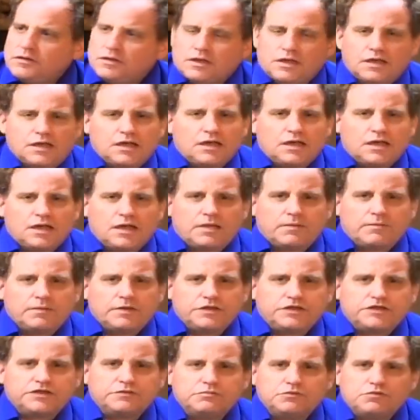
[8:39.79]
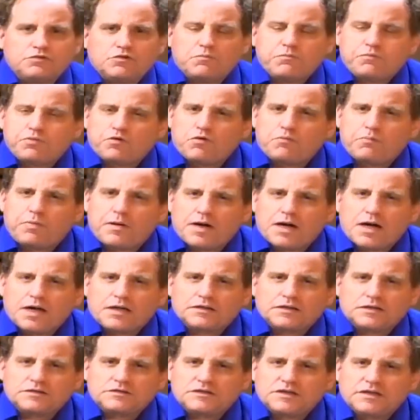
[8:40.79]
一部の
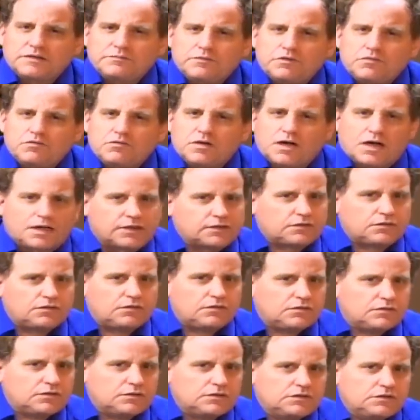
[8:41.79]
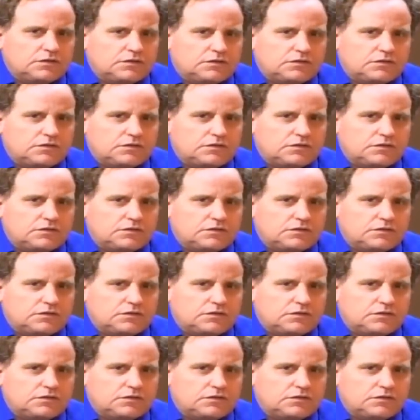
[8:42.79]
プロパガンダ専門家と